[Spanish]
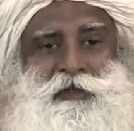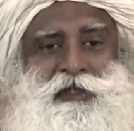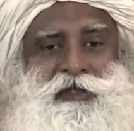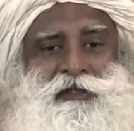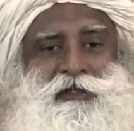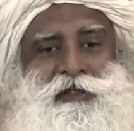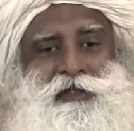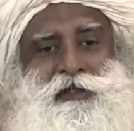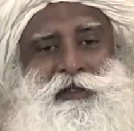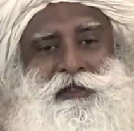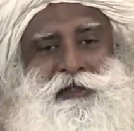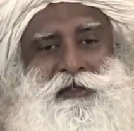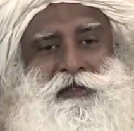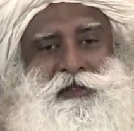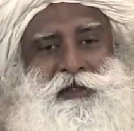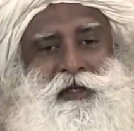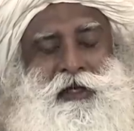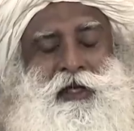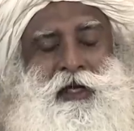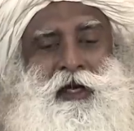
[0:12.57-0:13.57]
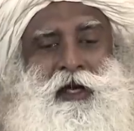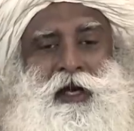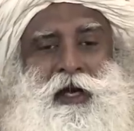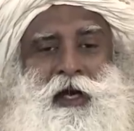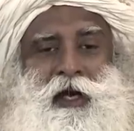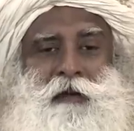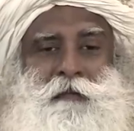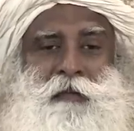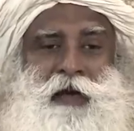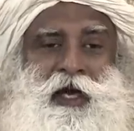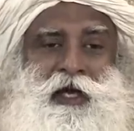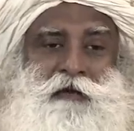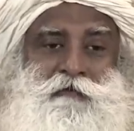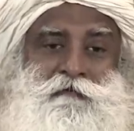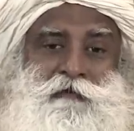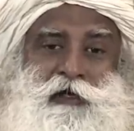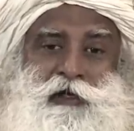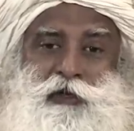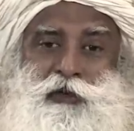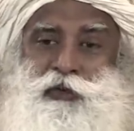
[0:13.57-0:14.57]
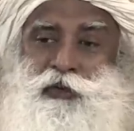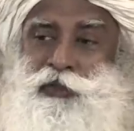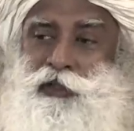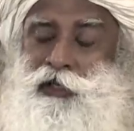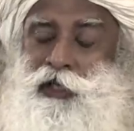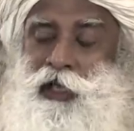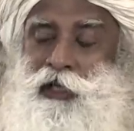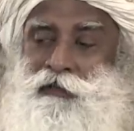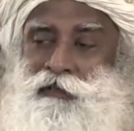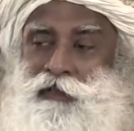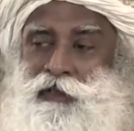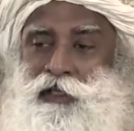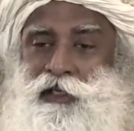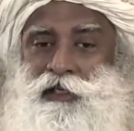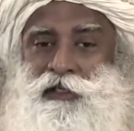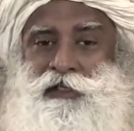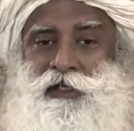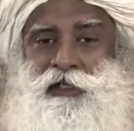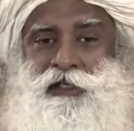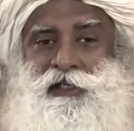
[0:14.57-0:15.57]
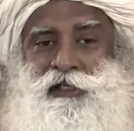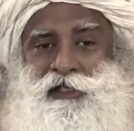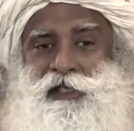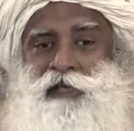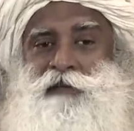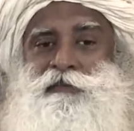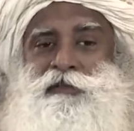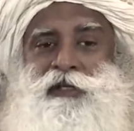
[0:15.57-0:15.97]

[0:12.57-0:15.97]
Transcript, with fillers: Lo que significa esto es que un hombre hará diez